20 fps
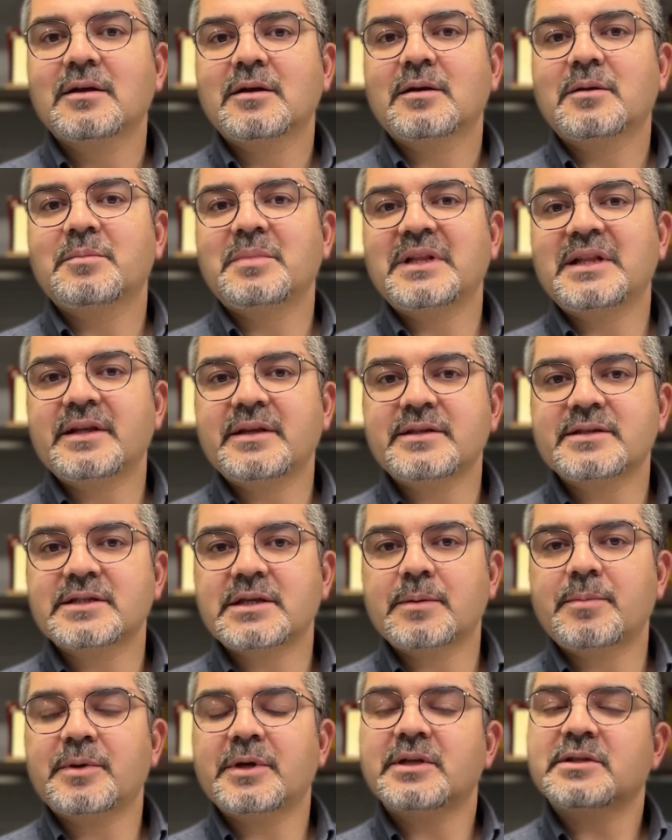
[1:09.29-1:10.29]
bildiğiniz
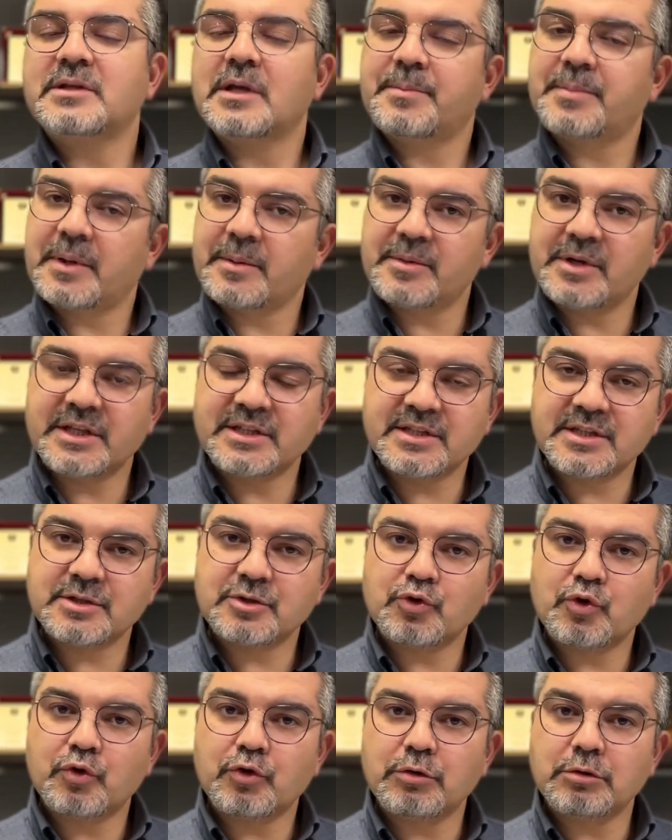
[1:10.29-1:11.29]
gibi depremin
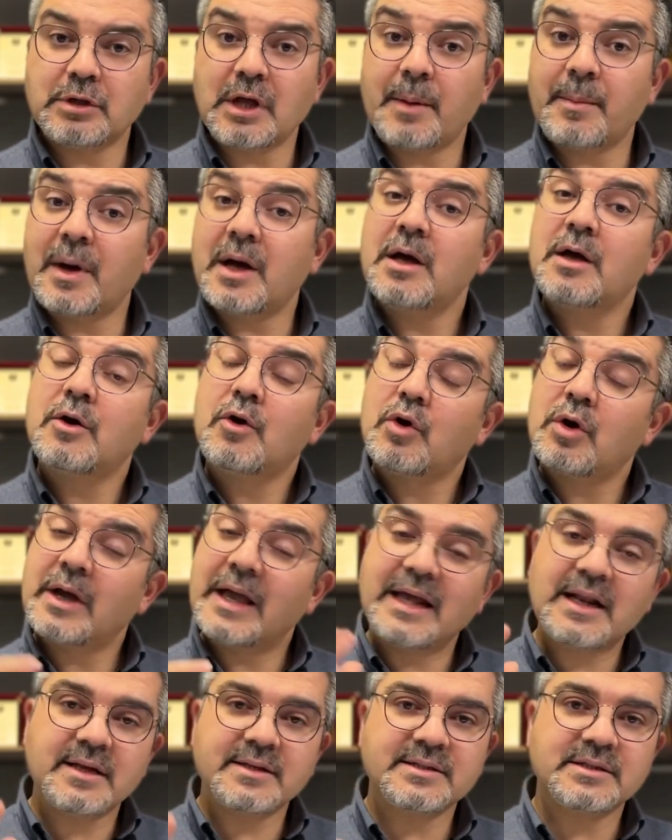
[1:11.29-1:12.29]
etkisi görüldü ama
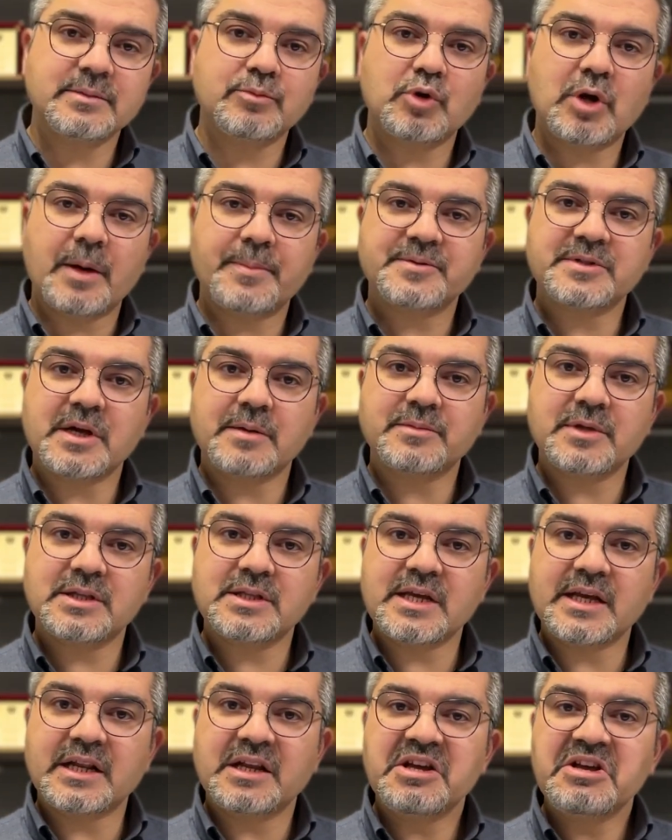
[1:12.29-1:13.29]
Elazığ bu kapsamda
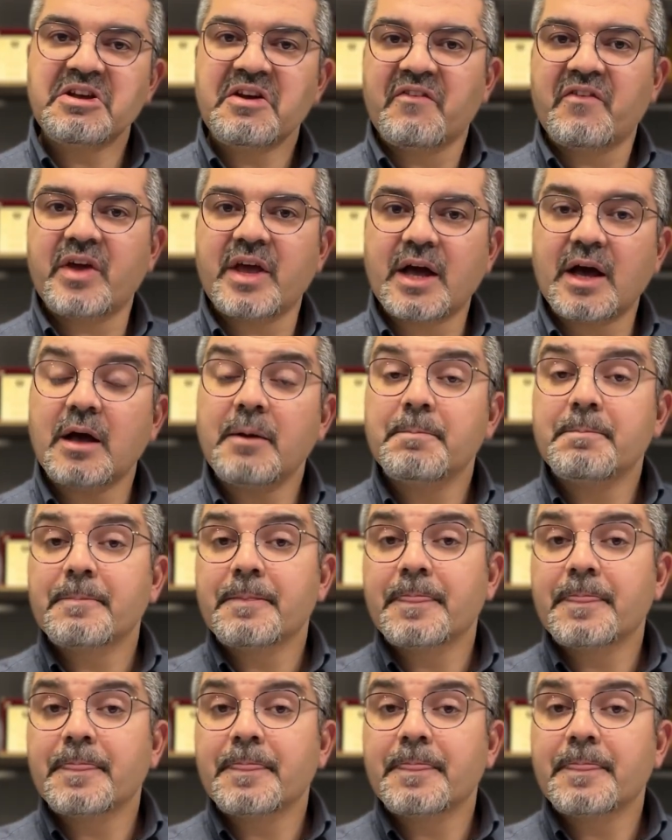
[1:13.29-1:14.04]
değil. Veya